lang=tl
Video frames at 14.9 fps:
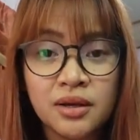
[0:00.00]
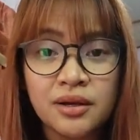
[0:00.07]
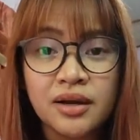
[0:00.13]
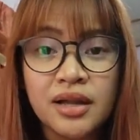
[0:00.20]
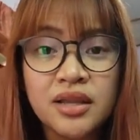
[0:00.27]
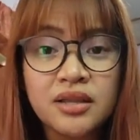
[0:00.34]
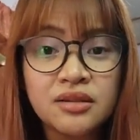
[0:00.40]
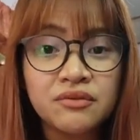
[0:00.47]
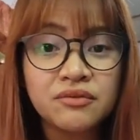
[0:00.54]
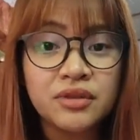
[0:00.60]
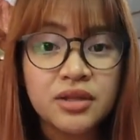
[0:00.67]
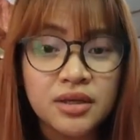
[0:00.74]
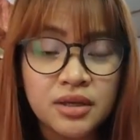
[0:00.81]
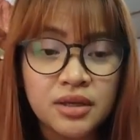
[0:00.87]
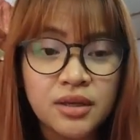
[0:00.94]

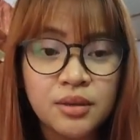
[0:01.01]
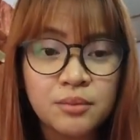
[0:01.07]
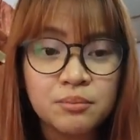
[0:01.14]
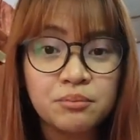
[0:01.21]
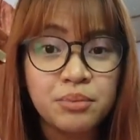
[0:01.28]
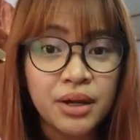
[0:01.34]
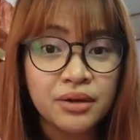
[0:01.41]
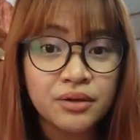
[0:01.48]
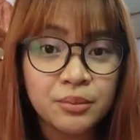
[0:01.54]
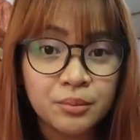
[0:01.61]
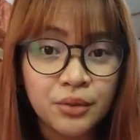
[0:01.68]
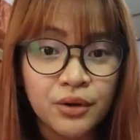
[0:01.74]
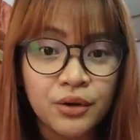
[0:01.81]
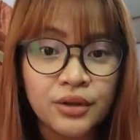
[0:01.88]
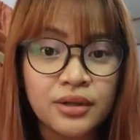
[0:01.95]
relatively
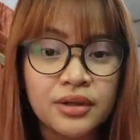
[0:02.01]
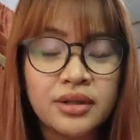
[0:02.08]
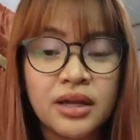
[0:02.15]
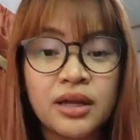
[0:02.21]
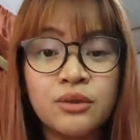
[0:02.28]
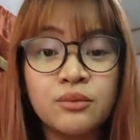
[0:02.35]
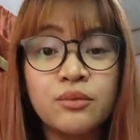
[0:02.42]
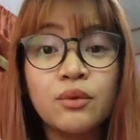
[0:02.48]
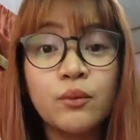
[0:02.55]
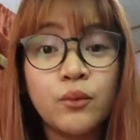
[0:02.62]
bearable than